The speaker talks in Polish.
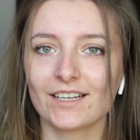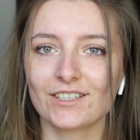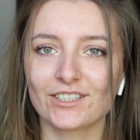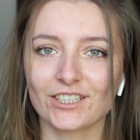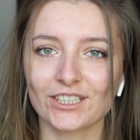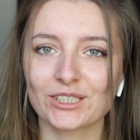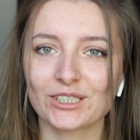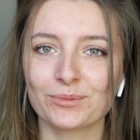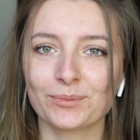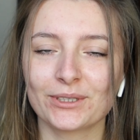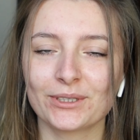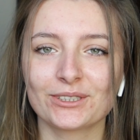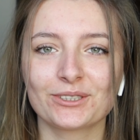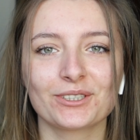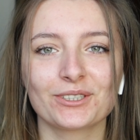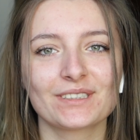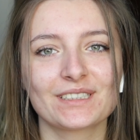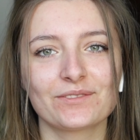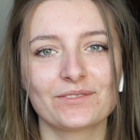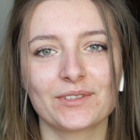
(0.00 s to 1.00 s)
Cześć moi
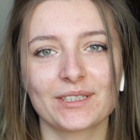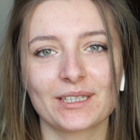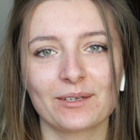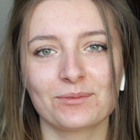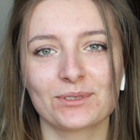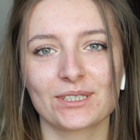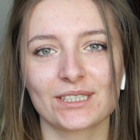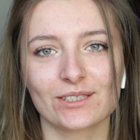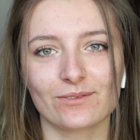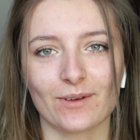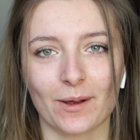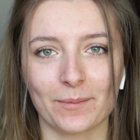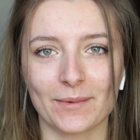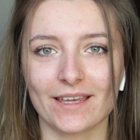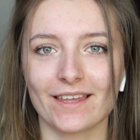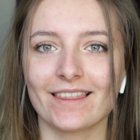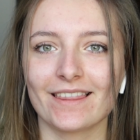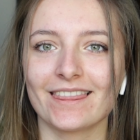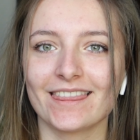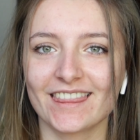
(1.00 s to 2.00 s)
drodzy, witam się z
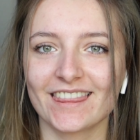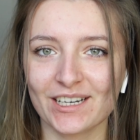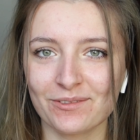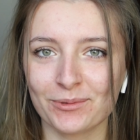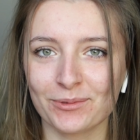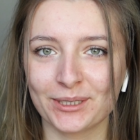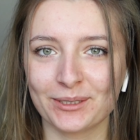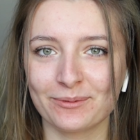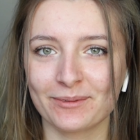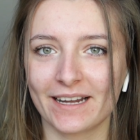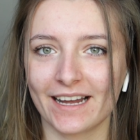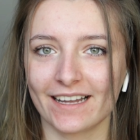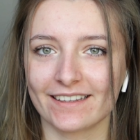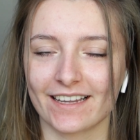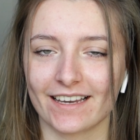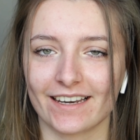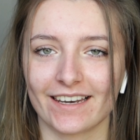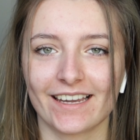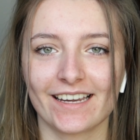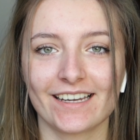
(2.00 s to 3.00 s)
Wami na moim
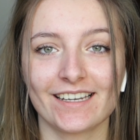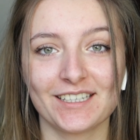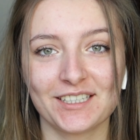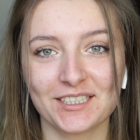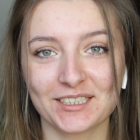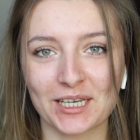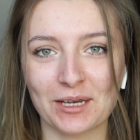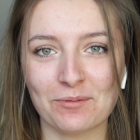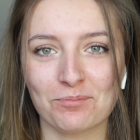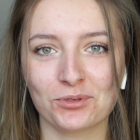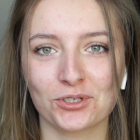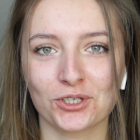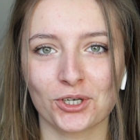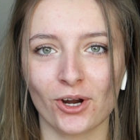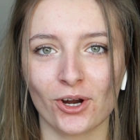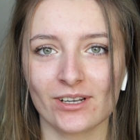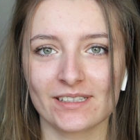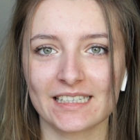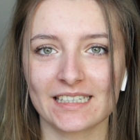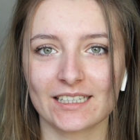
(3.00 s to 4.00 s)
kanale i dzisiaj
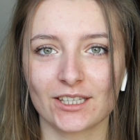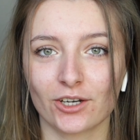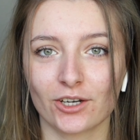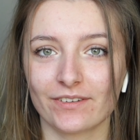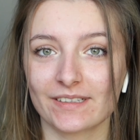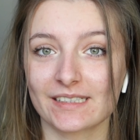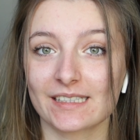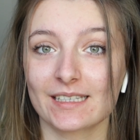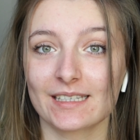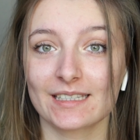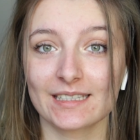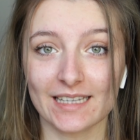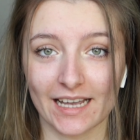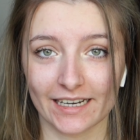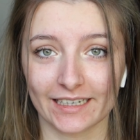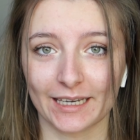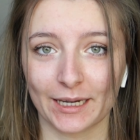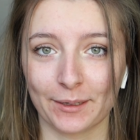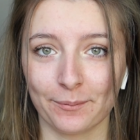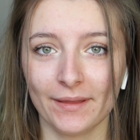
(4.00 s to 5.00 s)
przychodzę do Was z
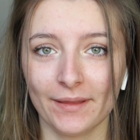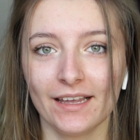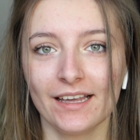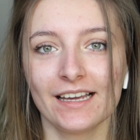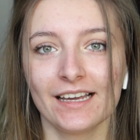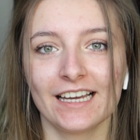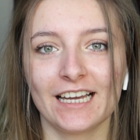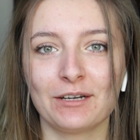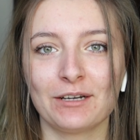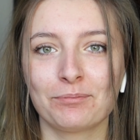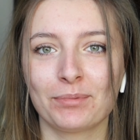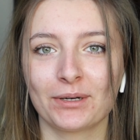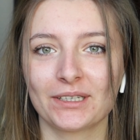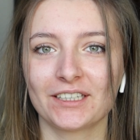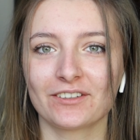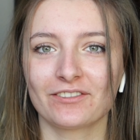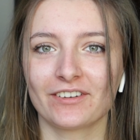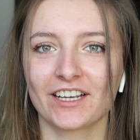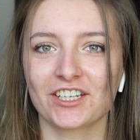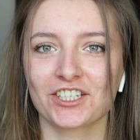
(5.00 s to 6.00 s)
tagiem, e,
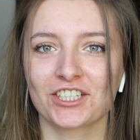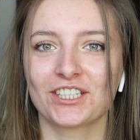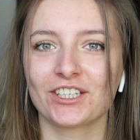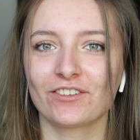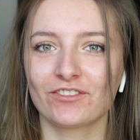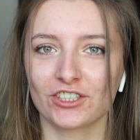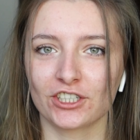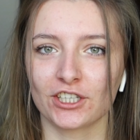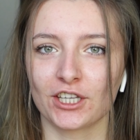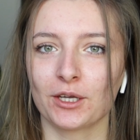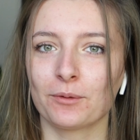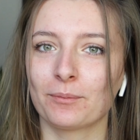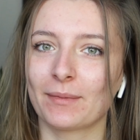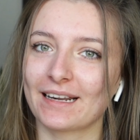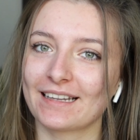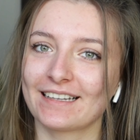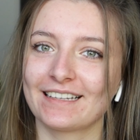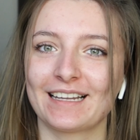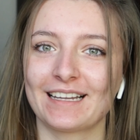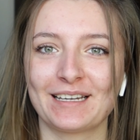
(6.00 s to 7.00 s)
ponieważ dziewczyny
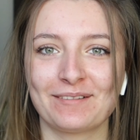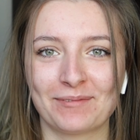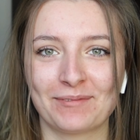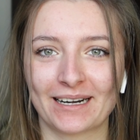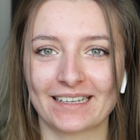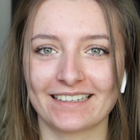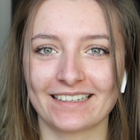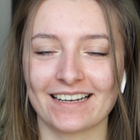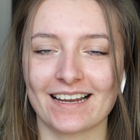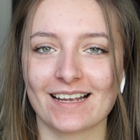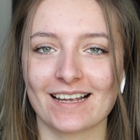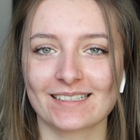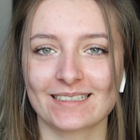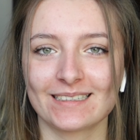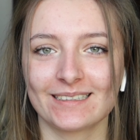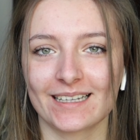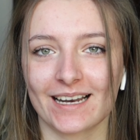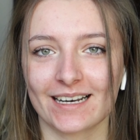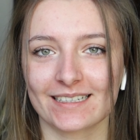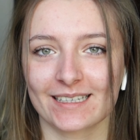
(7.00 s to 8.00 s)
Martyna i Martyna z
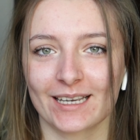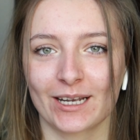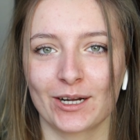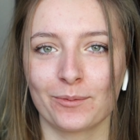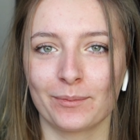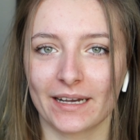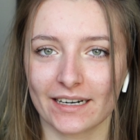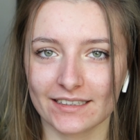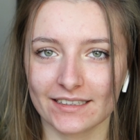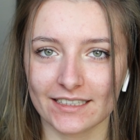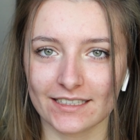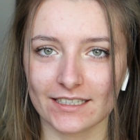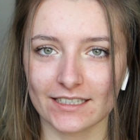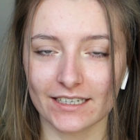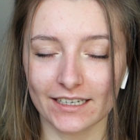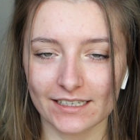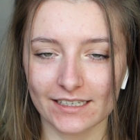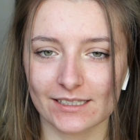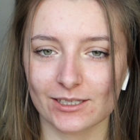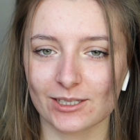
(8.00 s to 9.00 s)
literackiego
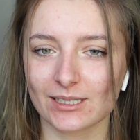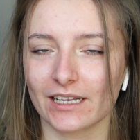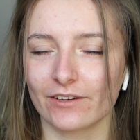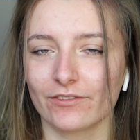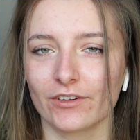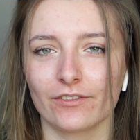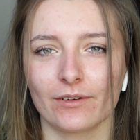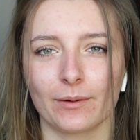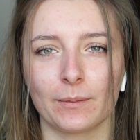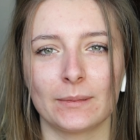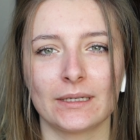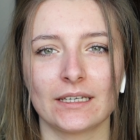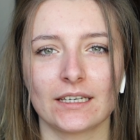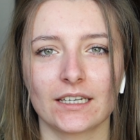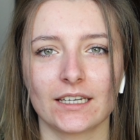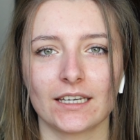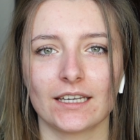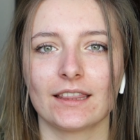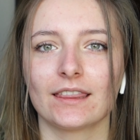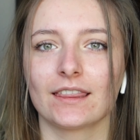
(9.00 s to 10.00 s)
Martini, zostawię Wam
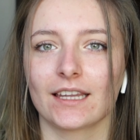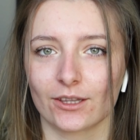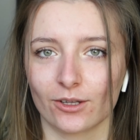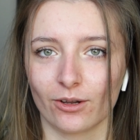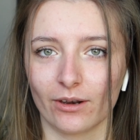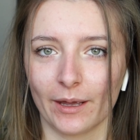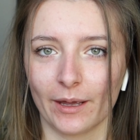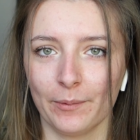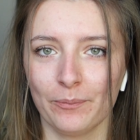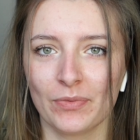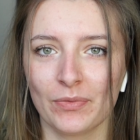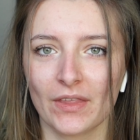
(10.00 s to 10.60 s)
linki na dole,